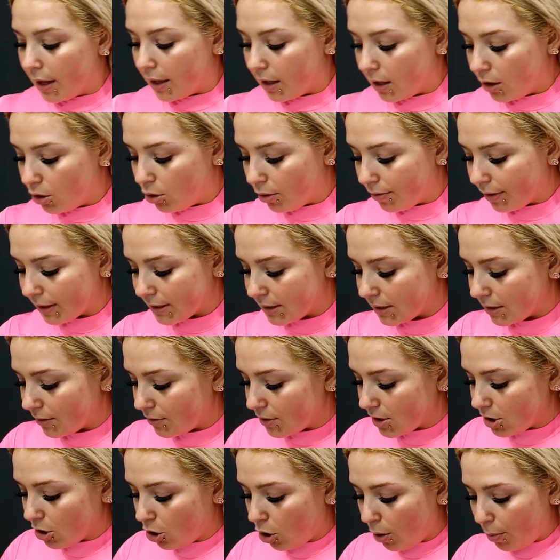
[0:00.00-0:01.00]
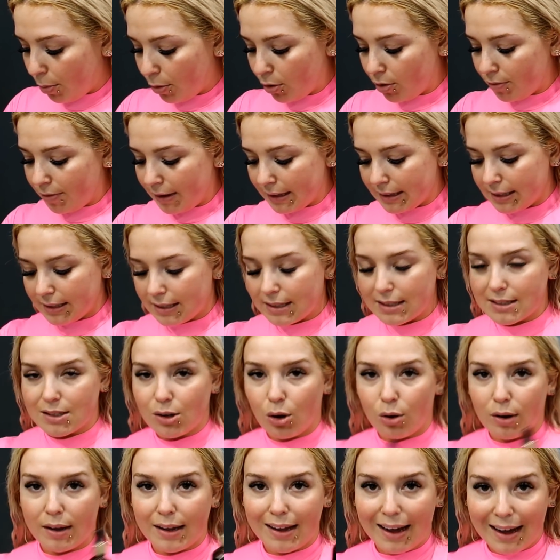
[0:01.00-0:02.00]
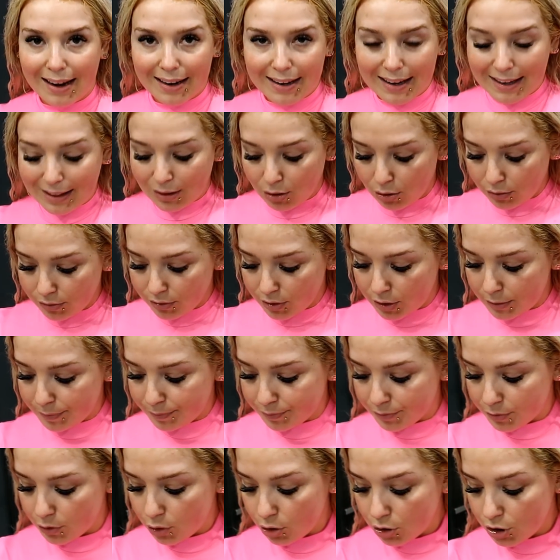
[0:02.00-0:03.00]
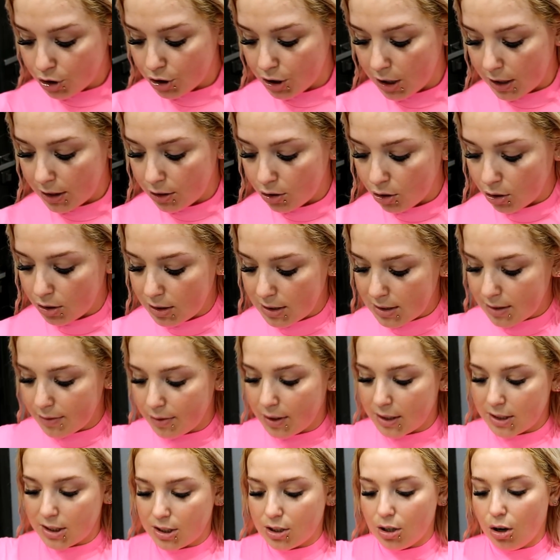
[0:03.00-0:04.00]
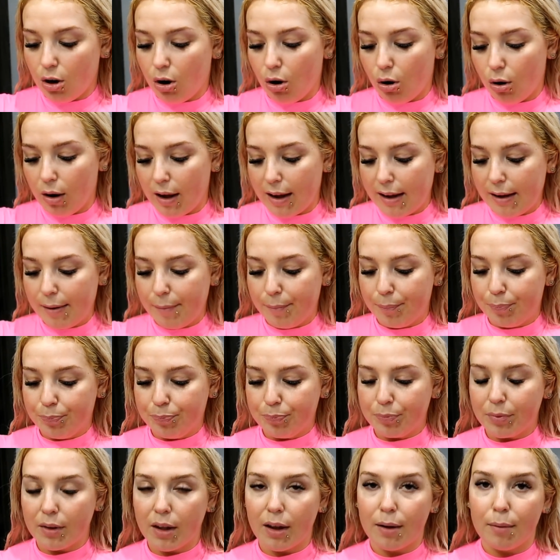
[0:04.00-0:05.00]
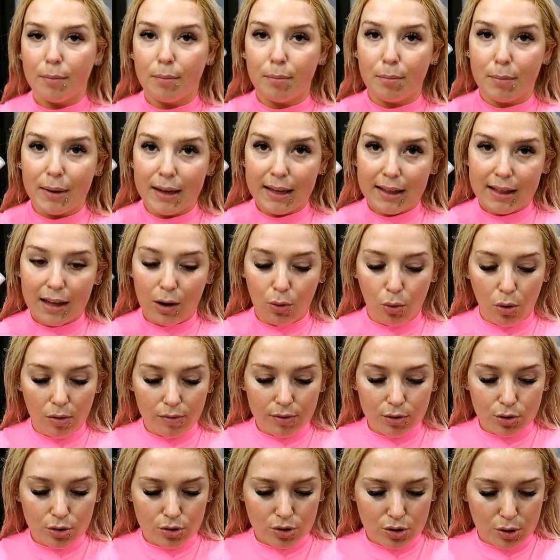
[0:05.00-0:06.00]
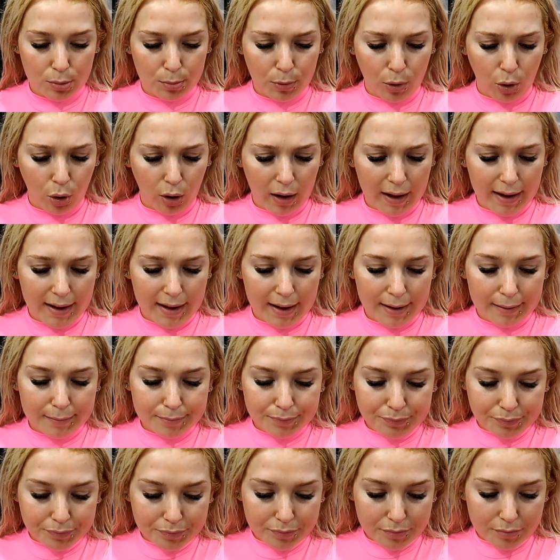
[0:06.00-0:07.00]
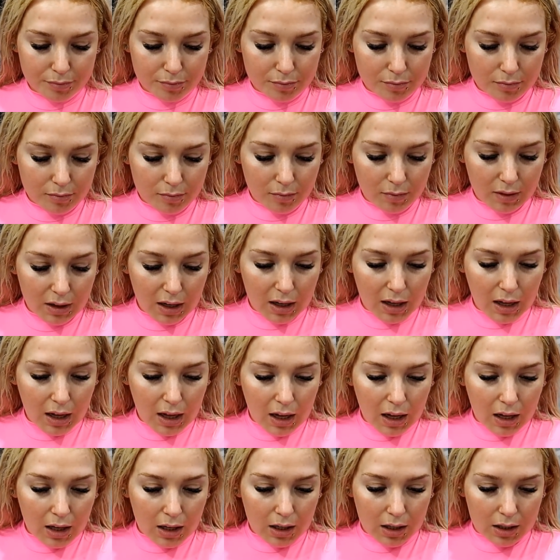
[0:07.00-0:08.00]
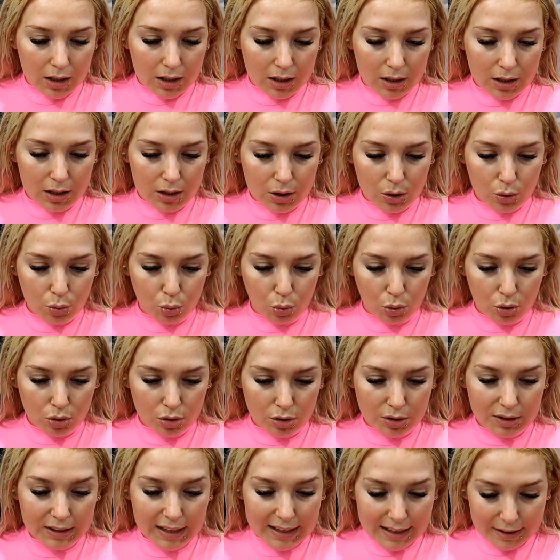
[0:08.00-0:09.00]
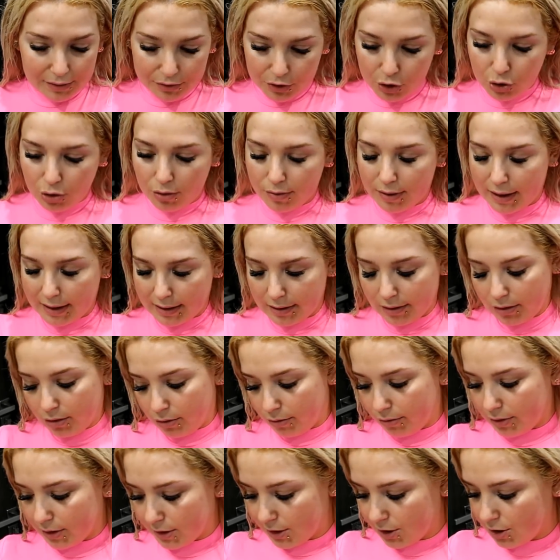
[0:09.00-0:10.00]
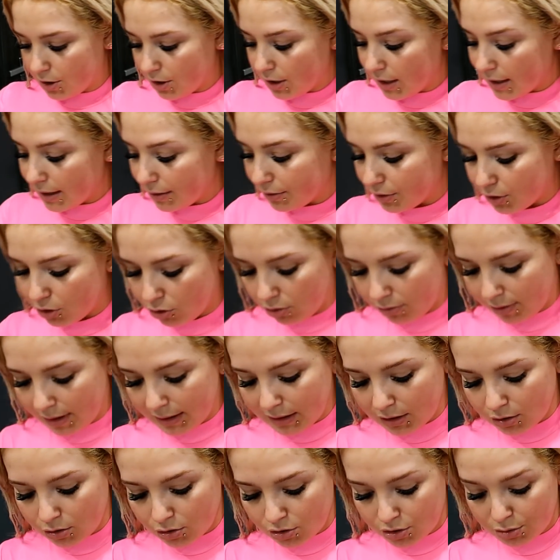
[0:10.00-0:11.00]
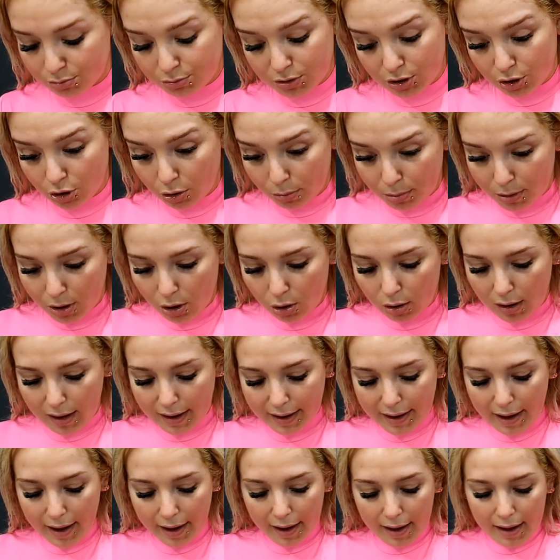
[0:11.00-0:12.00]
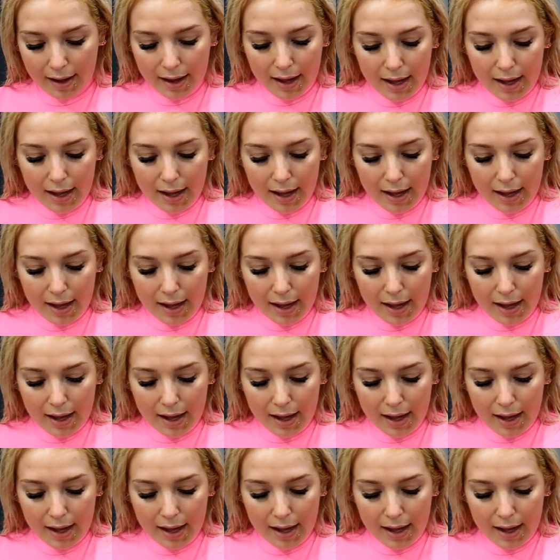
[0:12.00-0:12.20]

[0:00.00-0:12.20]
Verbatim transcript: I to właśnie wysoko porowatych jest olej arganowy, do średnio jest właśnie olej migdałowy, to są oleje E, tło, nierafinowane, o właśnie, nierafinowane to są te dobre oleje,